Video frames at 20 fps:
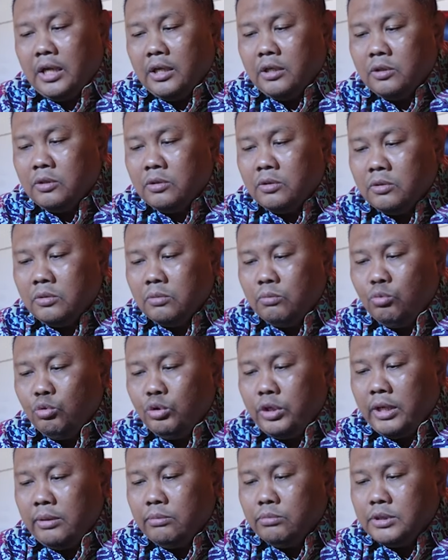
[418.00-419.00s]
jangan
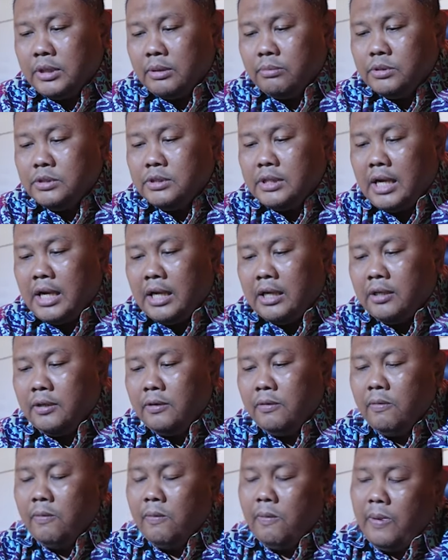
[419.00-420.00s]
kemudian
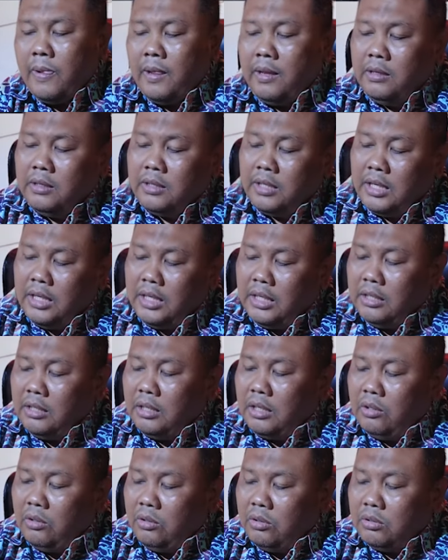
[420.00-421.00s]
besar-besar karena
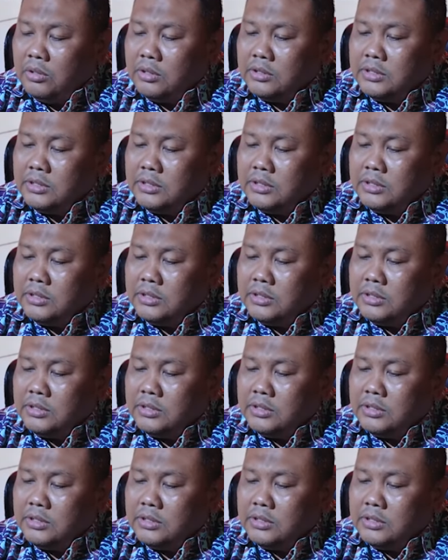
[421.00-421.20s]
kalau